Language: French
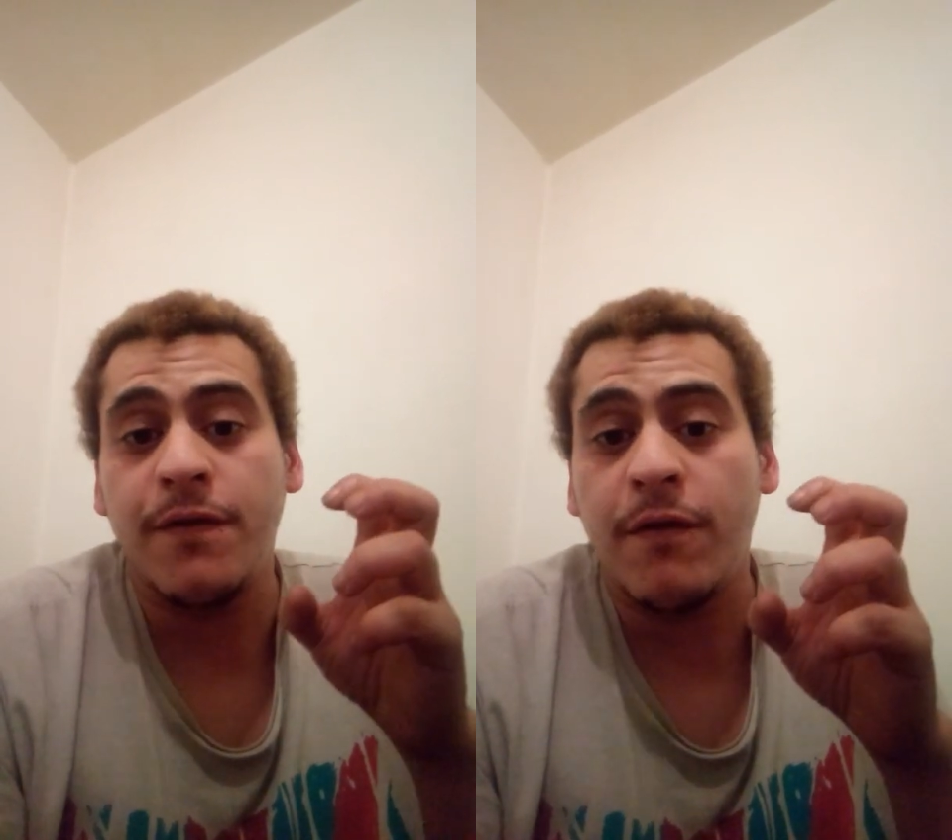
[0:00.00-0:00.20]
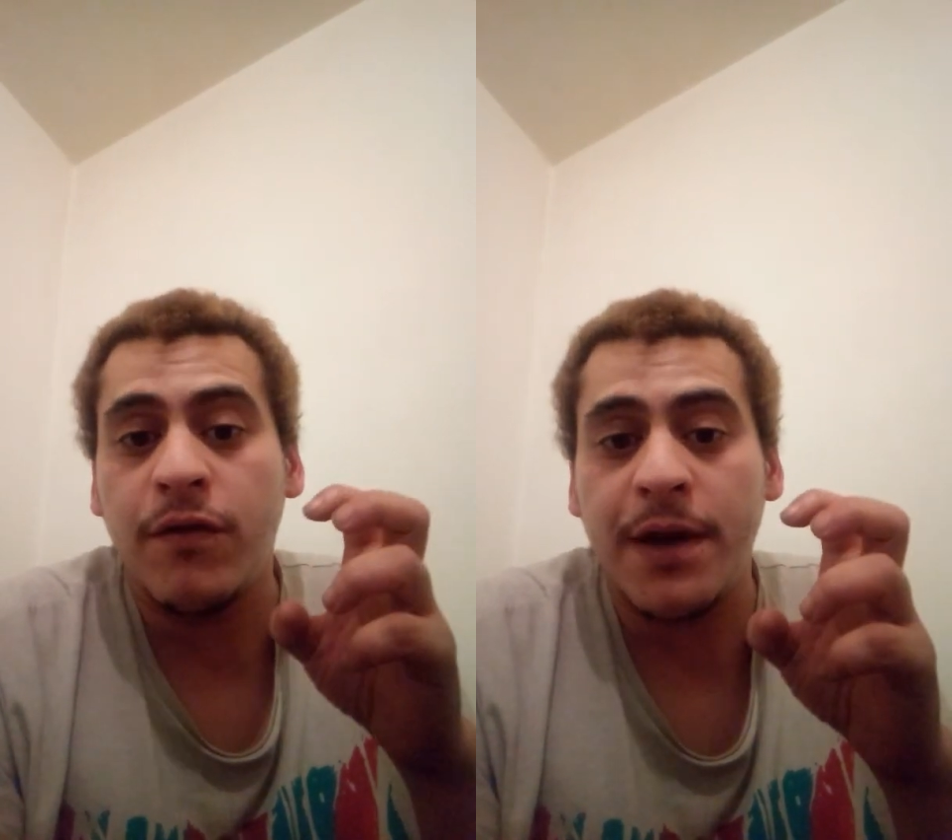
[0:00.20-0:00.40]

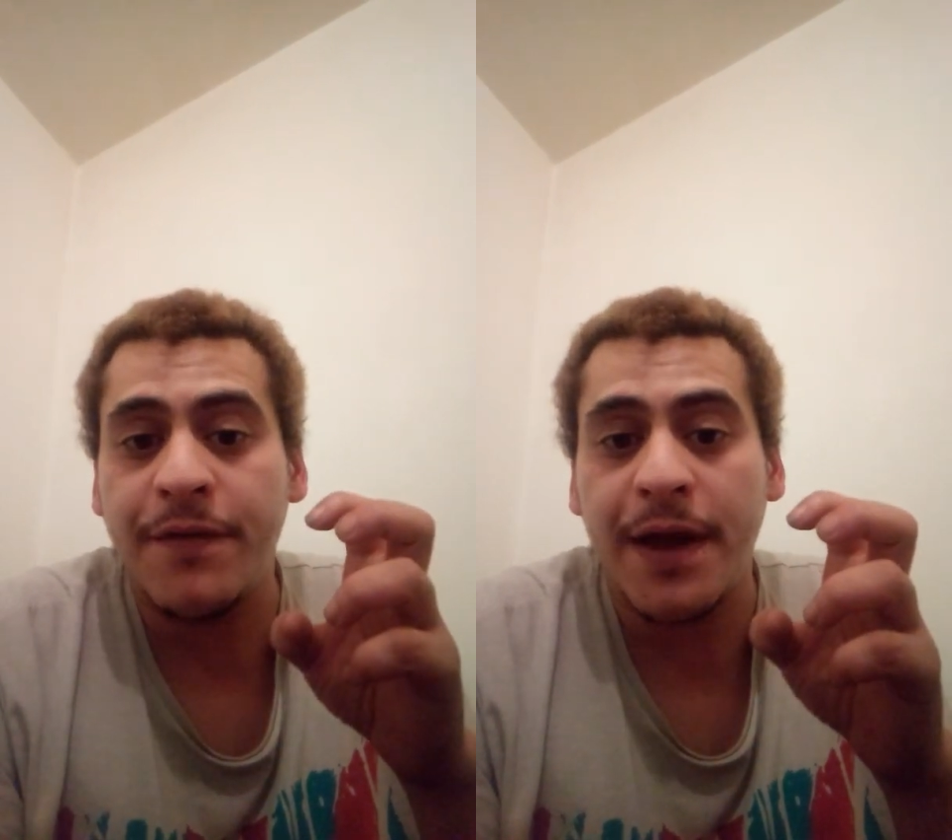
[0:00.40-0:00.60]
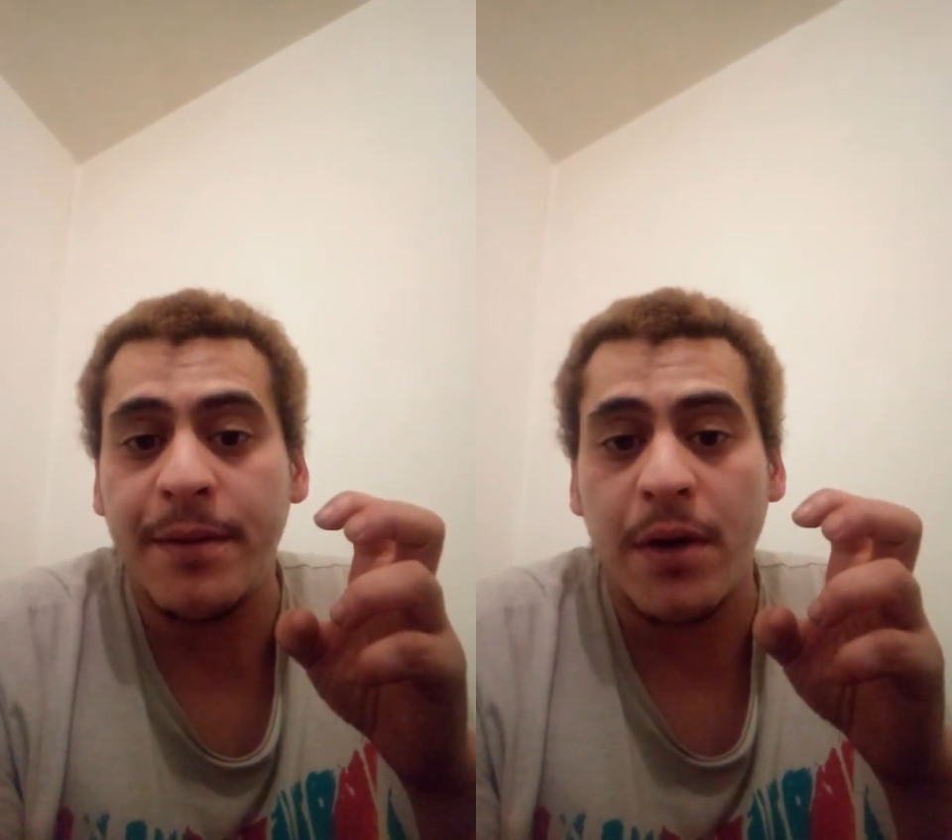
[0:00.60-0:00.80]
et ce
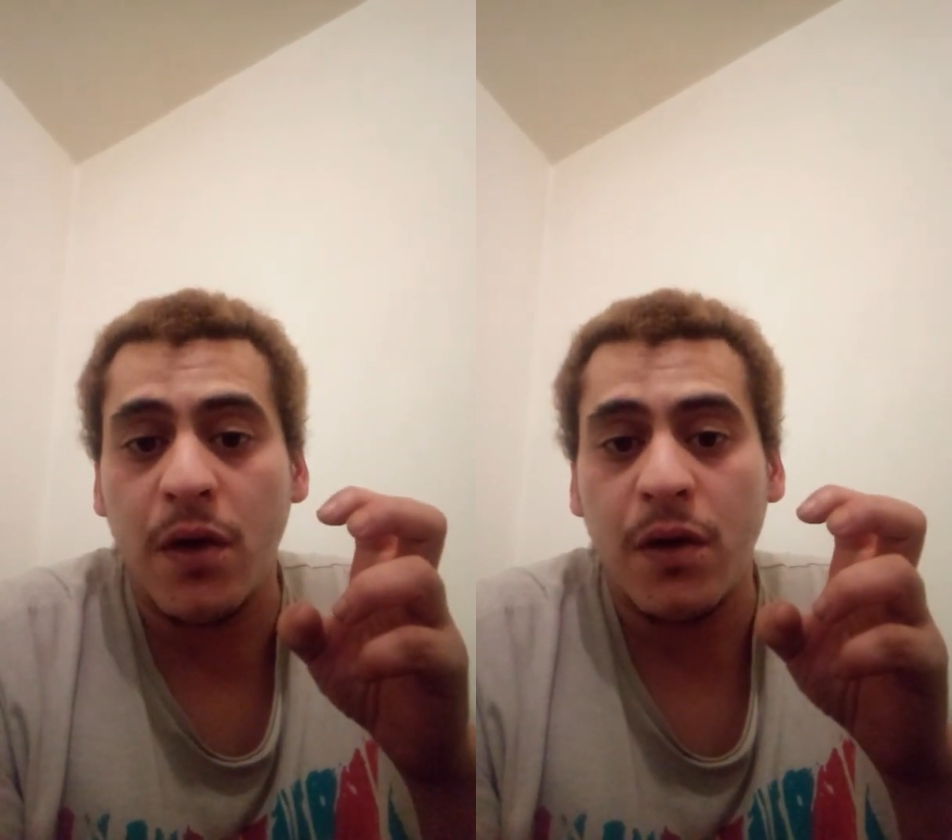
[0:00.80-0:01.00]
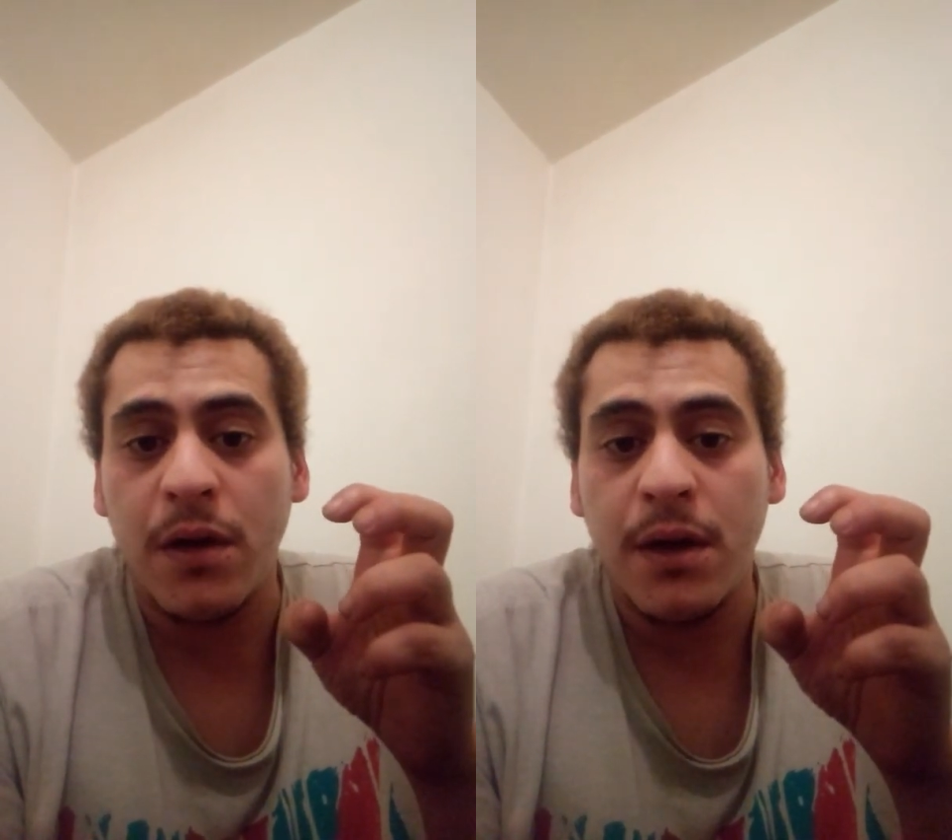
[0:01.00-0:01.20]
qui est
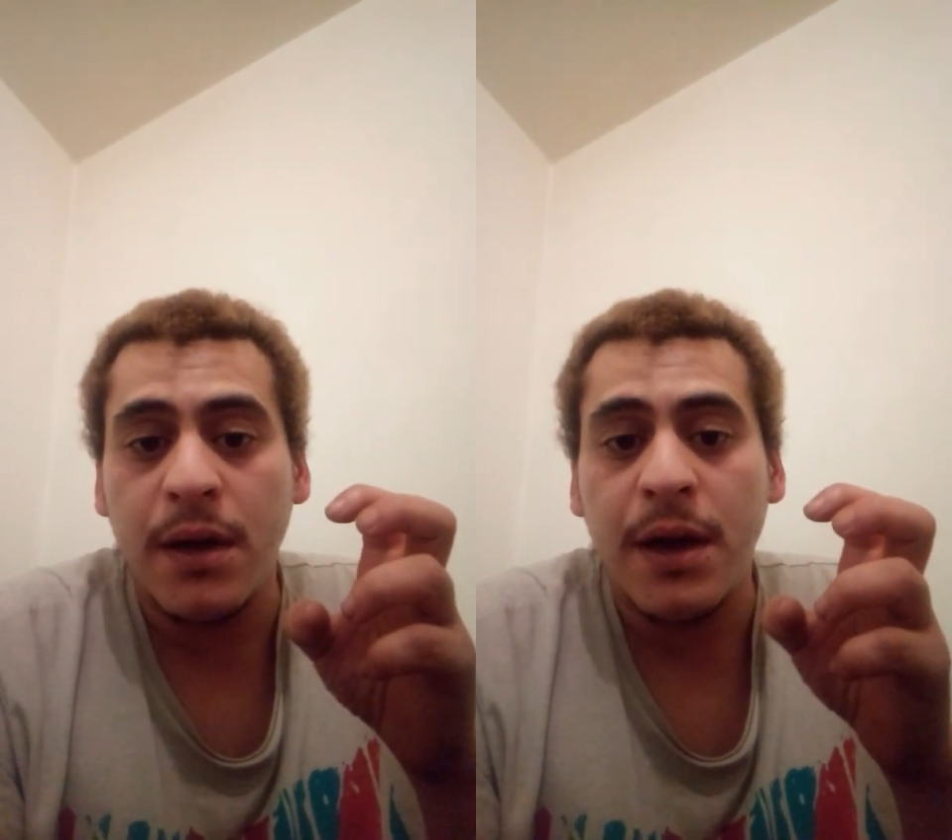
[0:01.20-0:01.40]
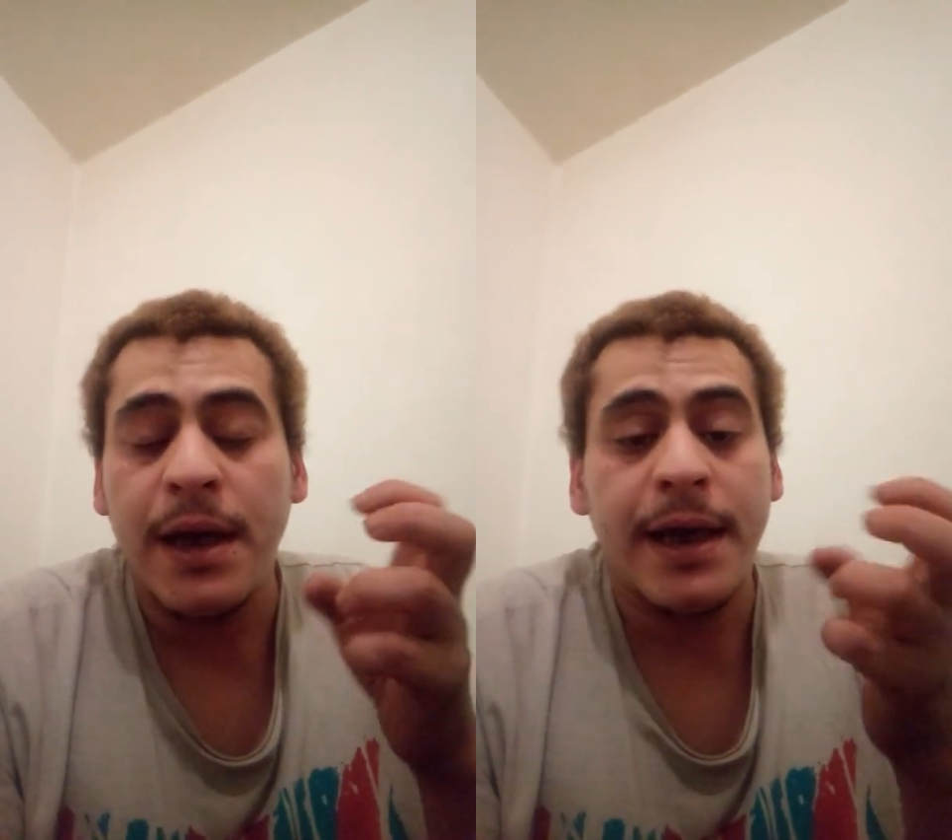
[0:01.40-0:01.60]
nécessaire,